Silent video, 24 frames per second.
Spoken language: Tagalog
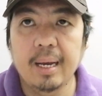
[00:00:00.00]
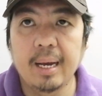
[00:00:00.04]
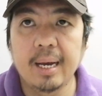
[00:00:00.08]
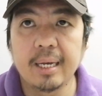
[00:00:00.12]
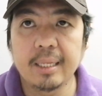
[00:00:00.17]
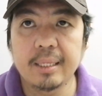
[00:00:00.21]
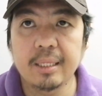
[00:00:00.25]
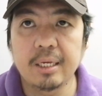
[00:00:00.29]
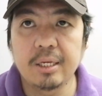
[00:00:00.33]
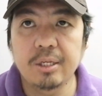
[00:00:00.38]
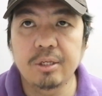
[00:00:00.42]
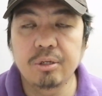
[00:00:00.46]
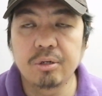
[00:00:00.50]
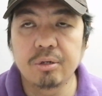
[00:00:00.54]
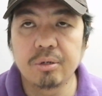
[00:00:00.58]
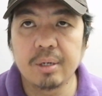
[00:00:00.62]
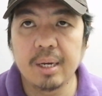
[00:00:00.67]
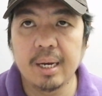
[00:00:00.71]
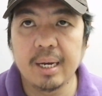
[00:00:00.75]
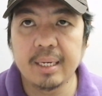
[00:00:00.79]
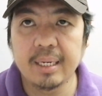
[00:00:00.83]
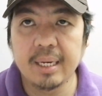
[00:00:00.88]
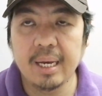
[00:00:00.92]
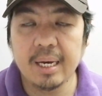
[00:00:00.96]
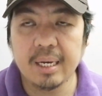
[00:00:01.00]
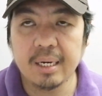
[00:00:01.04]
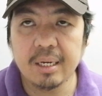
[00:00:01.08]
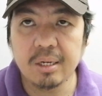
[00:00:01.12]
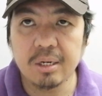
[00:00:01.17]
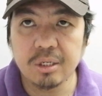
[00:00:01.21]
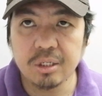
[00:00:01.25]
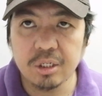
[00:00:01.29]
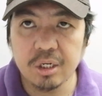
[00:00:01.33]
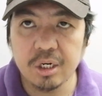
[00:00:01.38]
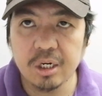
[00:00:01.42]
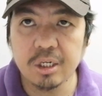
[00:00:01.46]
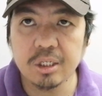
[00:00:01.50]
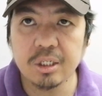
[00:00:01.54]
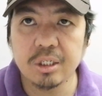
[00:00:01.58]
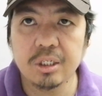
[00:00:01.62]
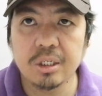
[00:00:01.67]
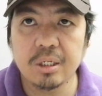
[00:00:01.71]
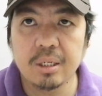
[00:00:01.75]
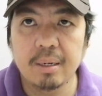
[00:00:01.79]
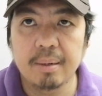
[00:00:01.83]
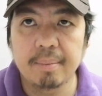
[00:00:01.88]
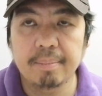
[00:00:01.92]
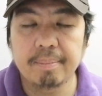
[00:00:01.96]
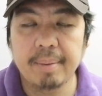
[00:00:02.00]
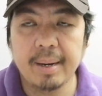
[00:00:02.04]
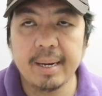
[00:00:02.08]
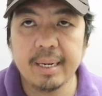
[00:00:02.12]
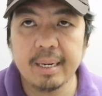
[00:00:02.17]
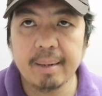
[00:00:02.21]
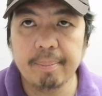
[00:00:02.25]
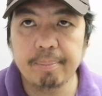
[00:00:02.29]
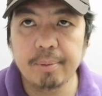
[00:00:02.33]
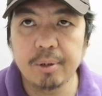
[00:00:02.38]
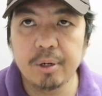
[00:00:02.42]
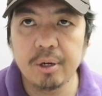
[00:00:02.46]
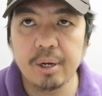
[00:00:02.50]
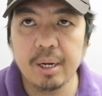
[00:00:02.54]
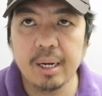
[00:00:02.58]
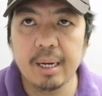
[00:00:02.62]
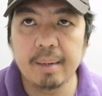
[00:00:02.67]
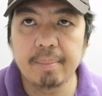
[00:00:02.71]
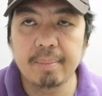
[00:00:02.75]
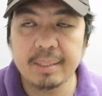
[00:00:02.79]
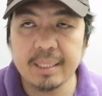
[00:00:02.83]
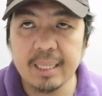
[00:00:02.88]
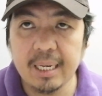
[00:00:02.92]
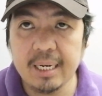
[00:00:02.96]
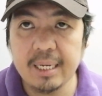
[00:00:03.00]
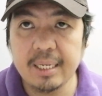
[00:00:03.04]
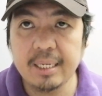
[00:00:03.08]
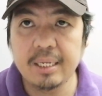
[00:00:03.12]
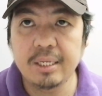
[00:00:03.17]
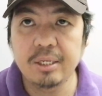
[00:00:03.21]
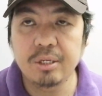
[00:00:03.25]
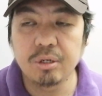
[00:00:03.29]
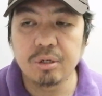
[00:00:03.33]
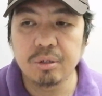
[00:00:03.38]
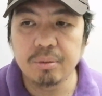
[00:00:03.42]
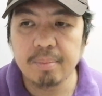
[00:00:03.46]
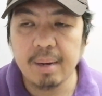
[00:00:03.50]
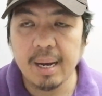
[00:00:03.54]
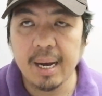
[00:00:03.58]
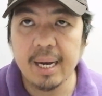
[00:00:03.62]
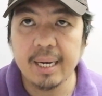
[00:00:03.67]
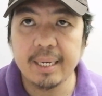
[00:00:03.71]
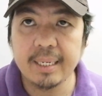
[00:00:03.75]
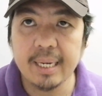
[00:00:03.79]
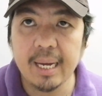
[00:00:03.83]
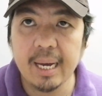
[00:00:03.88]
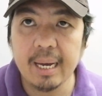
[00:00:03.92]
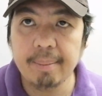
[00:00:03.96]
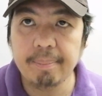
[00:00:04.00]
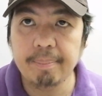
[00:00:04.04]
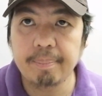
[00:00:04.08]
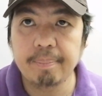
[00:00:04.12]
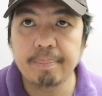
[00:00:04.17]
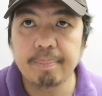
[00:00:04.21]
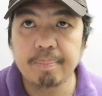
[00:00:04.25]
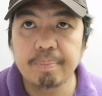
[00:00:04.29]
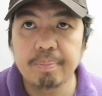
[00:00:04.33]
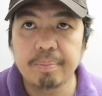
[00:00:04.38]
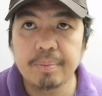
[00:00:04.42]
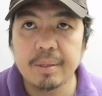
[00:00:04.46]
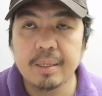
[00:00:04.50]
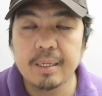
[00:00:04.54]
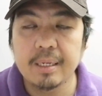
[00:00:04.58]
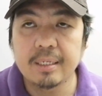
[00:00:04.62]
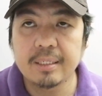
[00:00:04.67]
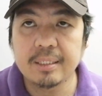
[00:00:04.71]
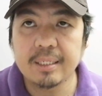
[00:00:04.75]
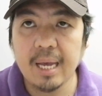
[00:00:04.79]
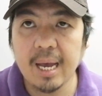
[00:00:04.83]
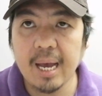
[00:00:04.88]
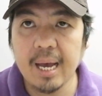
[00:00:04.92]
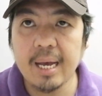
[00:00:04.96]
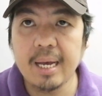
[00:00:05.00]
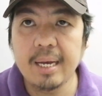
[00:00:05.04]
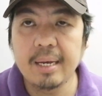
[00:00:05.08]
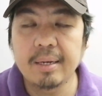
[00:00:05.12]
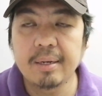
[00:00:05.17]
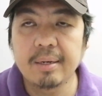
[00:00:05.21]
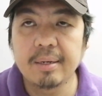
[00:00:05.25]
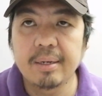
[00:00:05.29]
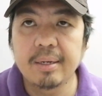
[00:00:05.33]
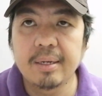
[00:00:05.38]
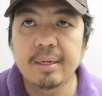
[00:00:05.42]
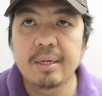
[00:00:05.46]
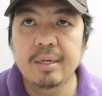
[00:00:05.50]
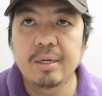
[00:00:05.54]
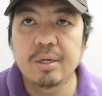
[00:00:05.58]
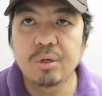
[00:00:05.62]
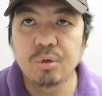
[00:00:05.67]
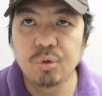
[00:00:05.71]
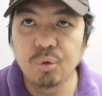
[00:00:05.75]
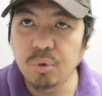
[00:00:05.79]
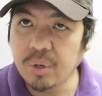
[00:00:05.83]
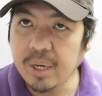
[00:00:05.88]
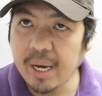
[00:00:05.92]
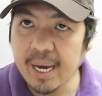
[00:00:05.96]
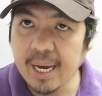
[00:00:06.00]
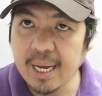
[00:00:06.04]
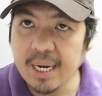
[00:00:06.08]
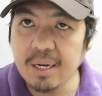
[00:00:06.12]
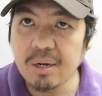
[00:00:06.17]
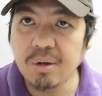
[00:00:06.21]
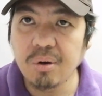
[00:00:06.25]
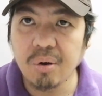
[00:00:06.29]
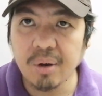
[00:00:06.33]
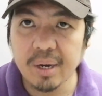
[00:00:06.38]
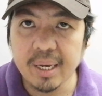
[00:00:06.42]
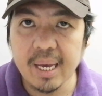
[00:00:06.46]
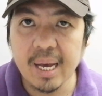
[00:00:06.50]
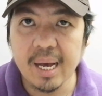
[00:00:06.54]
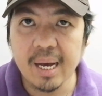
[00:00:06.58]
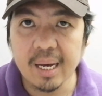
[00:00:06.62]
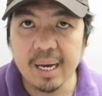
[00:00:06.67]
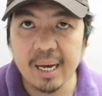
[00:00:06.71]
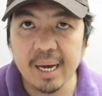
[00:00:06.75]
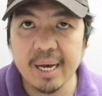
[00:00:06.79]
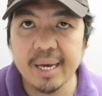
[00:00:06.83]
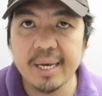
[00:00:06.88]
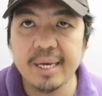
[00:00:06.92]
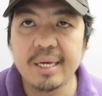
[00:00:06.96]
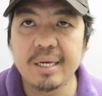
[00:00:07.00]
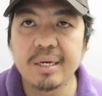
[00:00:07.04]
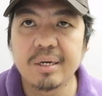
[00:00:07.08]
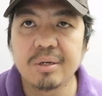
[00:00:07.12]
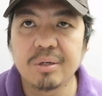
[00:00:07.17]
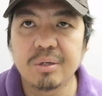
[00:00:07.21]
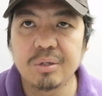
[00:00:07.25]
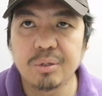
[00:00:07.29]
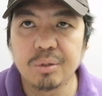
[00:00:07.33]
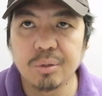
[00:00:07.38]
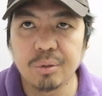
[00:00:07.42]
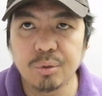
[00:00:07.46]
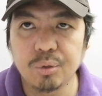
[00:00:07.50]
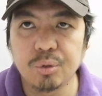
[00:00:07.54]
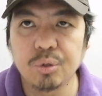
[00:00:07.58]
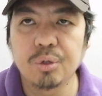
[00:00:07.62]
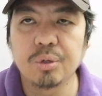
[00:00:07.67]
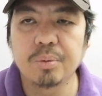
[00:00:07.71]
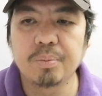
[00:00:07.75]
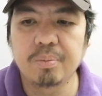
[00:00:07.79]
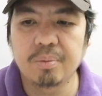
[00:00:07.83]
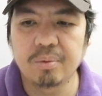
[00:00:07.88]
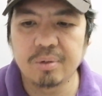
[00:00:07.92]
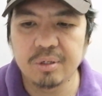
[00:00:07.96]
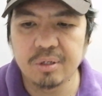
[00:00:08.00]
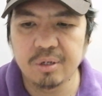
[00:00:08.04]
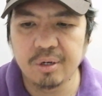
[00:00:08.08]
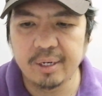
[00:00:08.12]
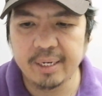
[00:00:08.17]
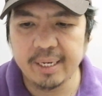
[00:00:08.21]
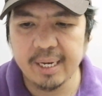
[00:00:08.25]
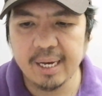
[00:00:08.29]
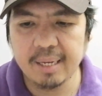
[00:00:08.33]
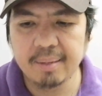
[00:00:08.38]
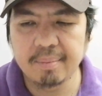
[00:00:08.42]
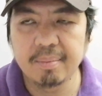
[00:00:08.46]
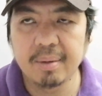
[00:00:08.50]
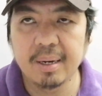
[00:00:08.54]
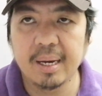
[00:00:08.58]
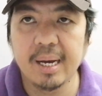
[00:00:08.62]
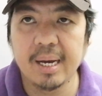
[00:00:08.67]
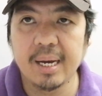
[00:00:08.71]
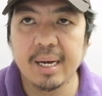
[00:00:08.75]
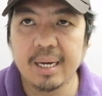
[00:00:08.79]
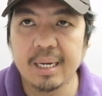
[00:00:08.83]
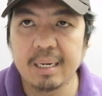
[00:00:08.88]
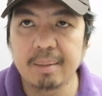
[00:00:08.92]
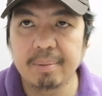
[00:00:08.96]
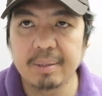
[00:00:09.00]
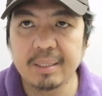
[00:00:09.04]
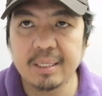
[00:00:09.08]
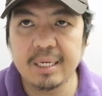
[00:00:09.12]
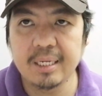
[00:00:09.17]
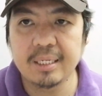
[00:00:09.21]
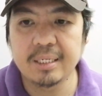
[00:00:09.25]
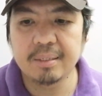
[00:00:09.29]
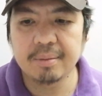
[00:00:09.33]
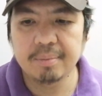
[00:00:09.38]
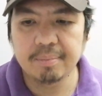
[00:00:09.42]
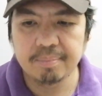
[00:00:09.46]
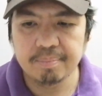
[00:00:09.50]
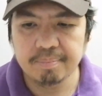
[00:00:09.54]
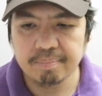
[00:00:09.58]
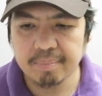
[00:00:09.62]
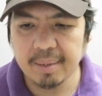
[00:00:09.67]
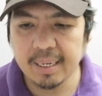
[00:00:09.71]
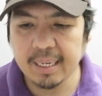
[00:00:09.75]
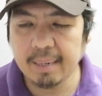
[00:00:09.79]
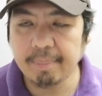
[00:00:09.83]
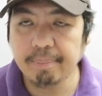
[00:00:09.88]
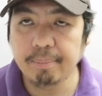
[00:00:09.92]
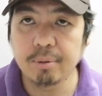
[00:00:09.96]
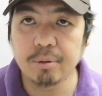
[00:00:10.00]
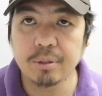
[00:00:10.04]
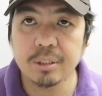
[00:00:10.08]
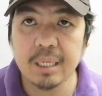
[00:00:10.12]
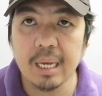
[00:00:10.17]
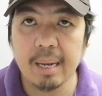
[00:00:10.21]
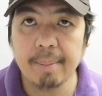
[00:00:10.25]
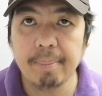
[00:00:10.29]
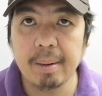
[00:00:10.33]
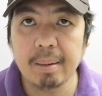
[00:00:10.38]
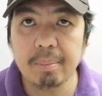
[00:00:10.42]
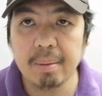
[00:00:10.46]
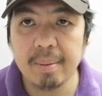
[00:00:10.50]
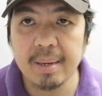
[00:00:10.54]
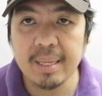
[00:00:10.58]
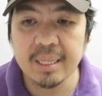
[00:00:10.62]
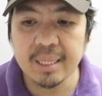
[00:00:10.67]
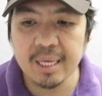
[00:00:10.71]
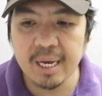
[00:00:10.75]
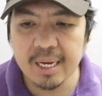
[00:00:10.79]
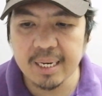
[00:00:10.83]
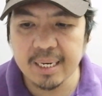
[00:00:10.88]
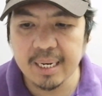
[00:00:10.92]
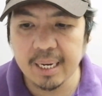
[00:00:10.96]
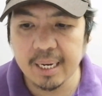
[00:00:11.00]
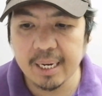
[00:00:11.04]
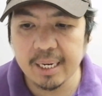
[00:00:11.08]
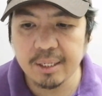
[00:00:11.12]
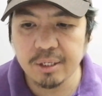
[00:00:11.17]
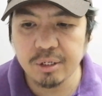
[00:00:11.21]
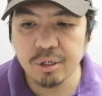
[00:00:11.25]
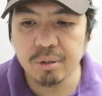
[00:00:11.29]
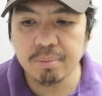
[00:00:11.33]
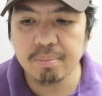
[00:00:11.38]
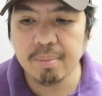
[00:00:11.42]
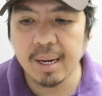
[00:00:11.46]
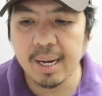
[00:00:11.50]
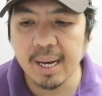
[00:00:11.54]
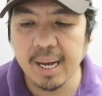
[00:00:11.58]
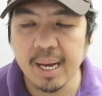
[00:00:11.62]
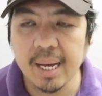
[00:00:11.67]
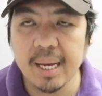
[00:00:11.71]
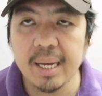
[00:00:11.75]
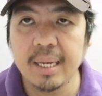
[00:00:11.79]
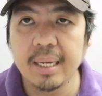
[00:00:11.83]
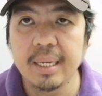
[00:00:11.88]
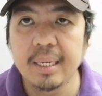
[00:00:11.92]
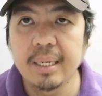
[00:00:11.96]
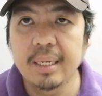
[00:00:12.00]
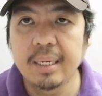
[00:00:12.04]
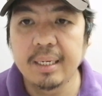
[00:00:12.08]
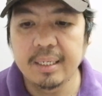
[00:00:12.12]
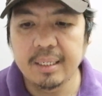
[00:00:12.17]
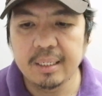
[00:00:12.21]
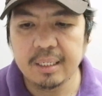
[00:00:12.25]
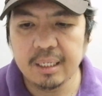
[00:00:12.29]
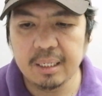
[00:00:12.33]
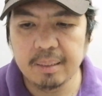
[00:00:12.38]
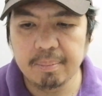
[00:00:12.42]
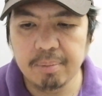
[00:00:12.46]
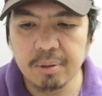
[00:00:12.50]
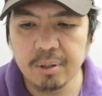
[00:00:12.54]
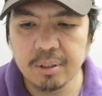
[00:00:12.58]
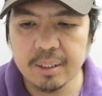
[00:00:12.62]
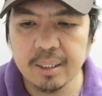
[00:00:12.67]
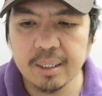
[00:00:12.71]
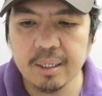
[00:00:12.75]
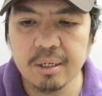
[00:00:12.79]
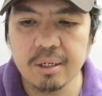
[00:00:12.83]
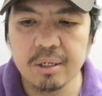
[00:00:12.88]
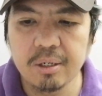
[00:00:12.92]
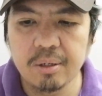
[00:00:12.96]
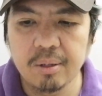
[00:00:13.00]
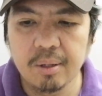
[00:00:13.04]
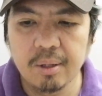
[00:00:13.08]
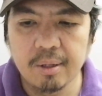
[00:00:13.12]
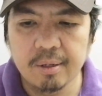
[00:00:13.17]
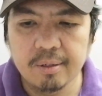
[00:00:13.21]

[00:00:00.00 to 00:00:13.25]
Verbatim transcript: at inyong uh, nare-research para po uh, madali ninyong mahanap sa Google o kaya kay YouTube. So yan mga kalapatids. Para po sa pag-maintain ng inyong mga ibon. Ano?